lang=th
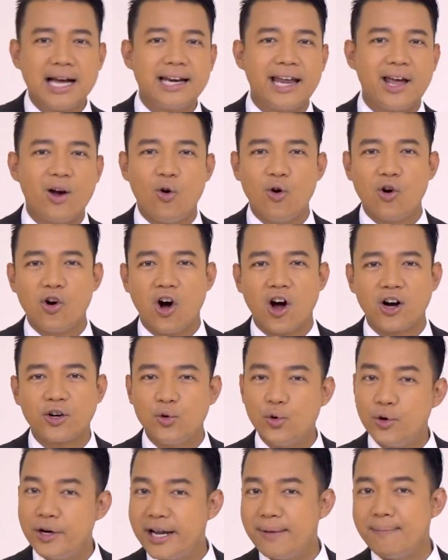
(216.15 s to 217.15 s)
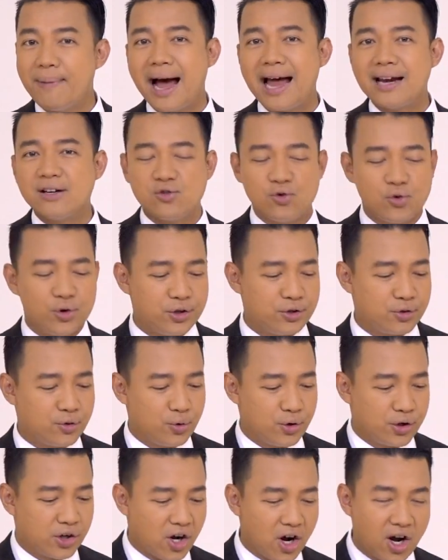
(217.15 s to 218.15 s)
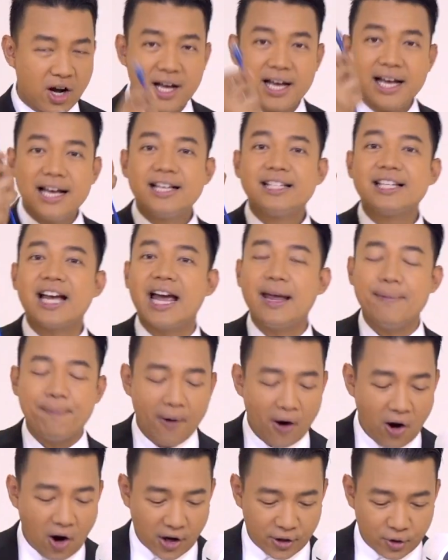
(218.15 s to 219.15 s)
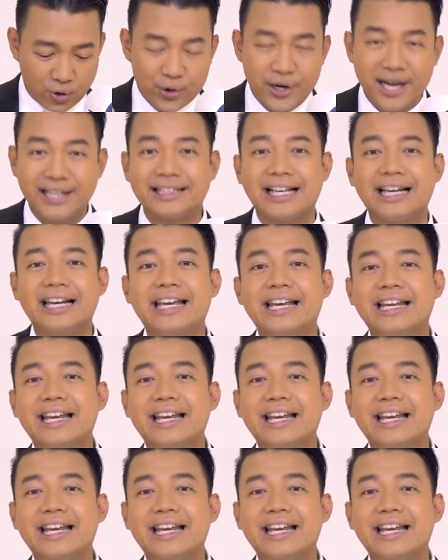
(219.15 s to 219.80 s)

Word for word: ในองค์กรคุณในบ้านคุณ คุณก็ใช้พอร์ตคุณนาตาลี